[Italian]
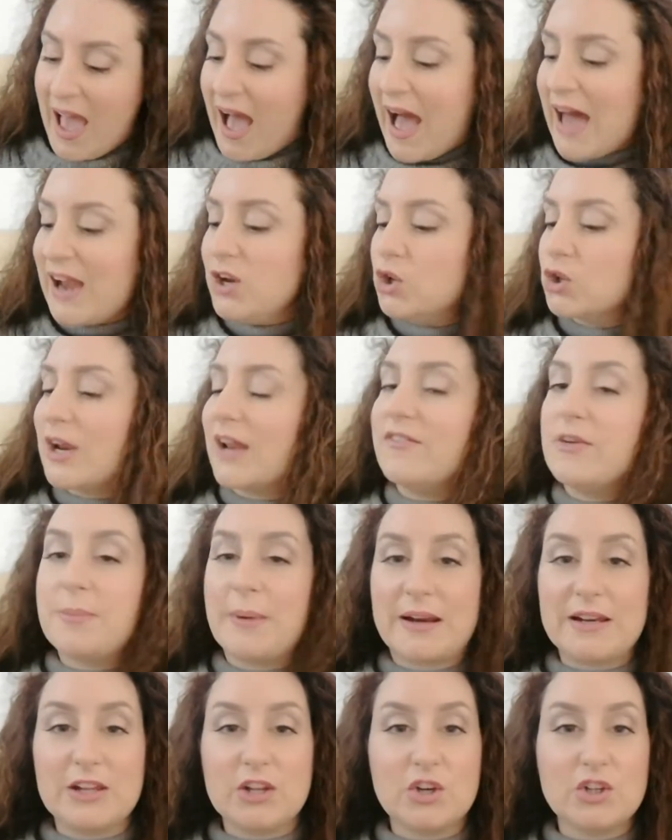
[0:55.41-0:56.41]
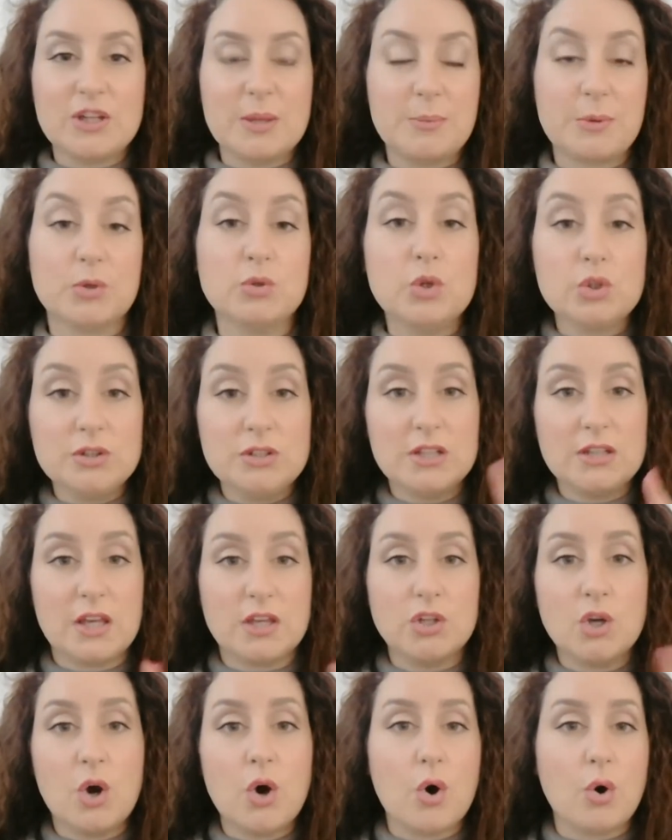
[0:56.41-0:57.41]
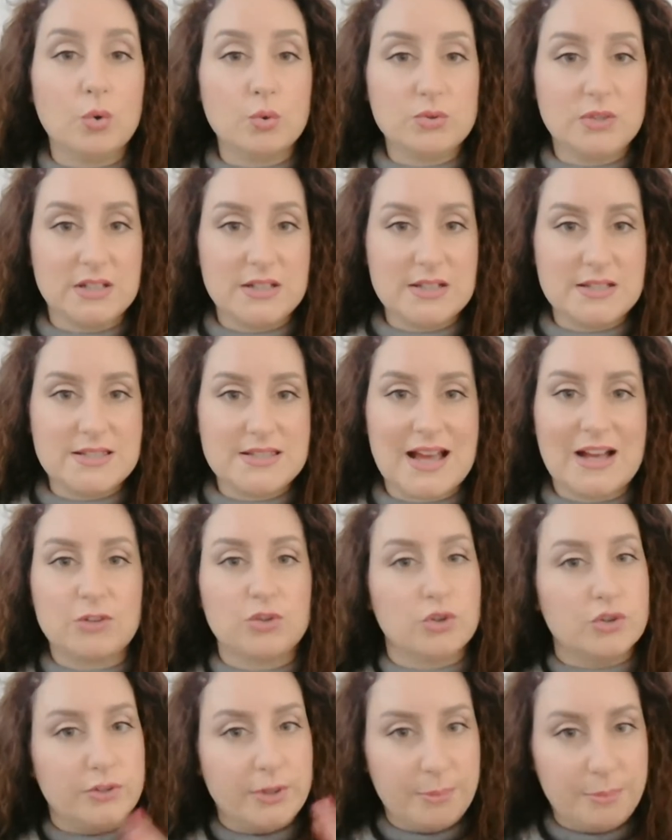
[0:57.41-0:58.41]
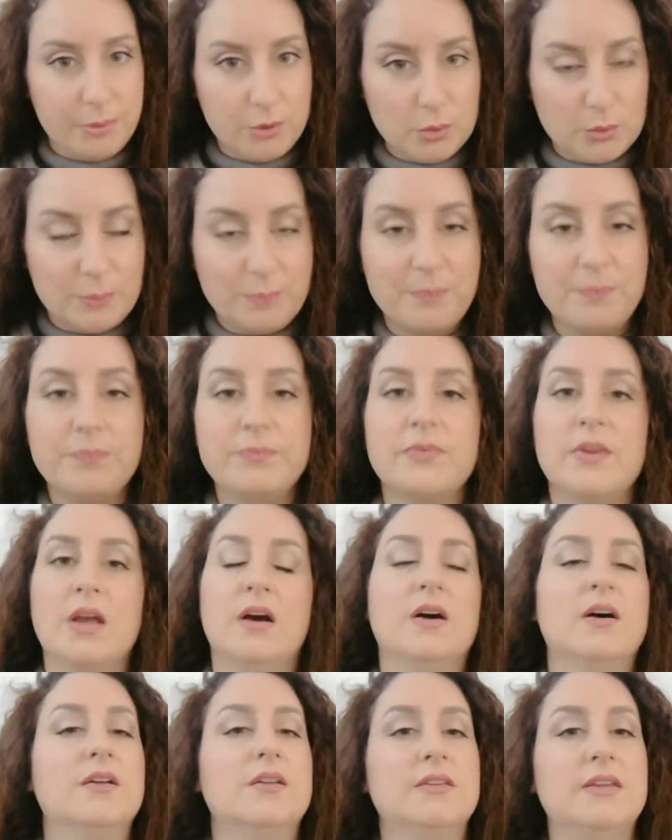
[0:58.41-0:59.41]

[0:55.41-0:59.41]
Allora vi parlerò dei prodotti che io ho utilizzato di più eh,